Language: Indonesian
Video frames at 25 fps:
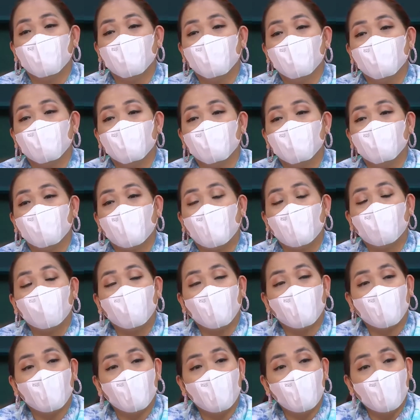
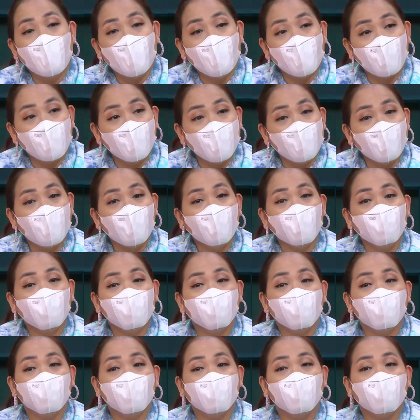selama tiga hari
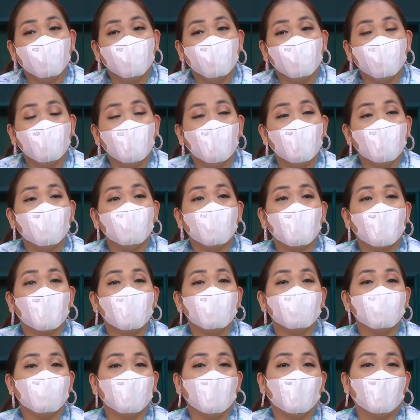dia
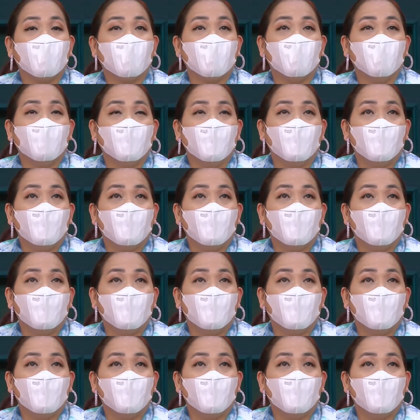merasa